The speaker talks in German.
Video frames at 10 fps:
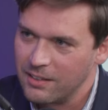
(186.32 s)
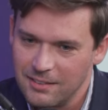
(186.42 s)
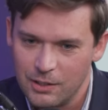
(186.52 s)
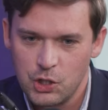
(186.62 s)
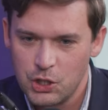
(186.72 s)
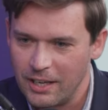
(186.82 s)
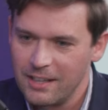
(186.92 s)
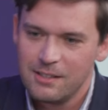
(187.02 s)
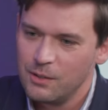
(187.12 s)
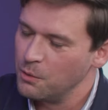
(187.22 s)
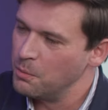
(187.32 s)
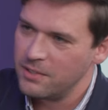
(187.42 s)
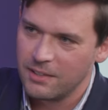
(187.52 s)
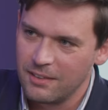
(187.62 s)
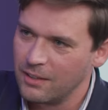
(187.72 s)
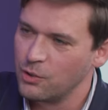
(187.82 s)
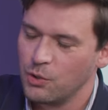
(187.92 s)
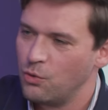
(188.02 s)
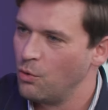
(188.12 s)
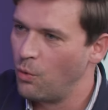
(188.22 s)
gerade gesagt, Steine und du bist jetzt gerade
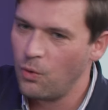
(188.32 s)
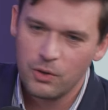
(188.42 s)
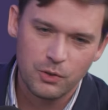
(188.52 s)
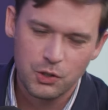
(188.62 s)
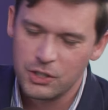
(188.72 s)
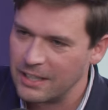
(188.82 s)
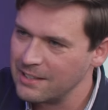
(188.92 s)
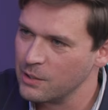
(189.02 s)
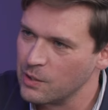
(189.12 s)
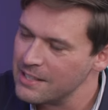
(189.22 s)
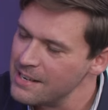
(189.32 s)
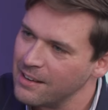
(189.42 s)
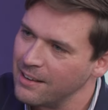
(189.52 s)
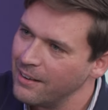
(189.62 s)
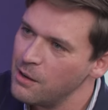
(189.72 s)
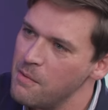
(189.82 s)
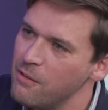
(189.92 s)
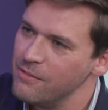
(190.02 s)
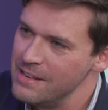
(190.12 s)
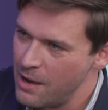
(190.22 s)
schon zu Rohren und Stadt. Mhm. Also das ist ja gar nicht
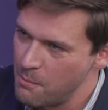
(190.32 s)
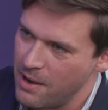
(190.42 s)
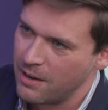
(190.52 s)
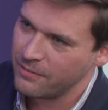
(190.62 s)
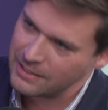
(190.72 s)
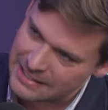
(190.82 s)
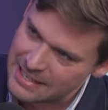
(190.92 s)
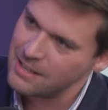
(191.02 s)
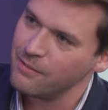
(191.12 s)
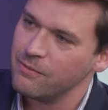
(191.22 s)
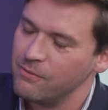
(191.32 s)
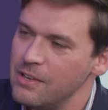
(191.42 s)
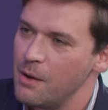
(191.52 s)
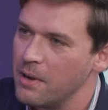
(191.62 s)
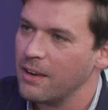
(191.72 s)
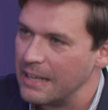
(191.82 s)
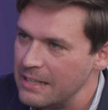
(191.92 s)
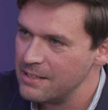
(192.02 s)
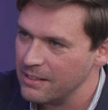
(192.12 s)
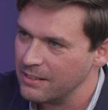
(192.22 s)
mehr Wienerberger, weil der, der Wienerberger
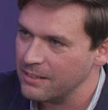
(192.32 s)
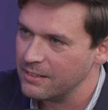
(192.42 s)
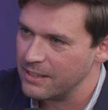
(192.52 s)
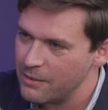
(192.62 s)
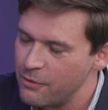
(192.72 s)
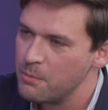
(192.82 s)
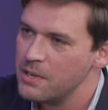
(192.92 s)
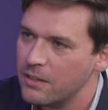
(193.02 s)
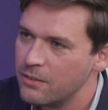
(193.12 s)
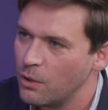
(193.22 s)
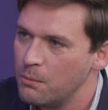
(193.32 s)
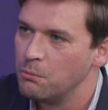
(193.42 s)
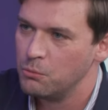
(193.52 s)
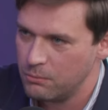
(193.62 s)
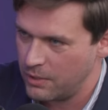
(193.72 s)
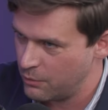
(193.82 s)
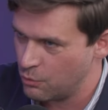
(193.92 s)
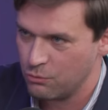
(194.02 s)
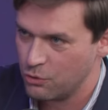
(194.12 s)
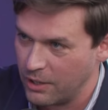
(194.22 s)
kennt, derjenige, der mhm. verbindet es doch mit einem
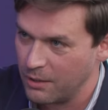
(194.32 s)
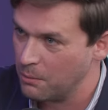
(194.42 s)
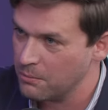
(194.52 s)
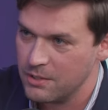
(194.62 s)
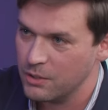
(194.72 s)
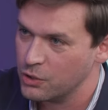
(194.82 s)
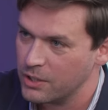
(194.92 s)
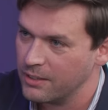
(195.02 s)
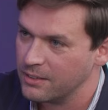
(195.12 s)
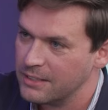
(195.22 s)
klassischen Stein, mit einem Siegelstein.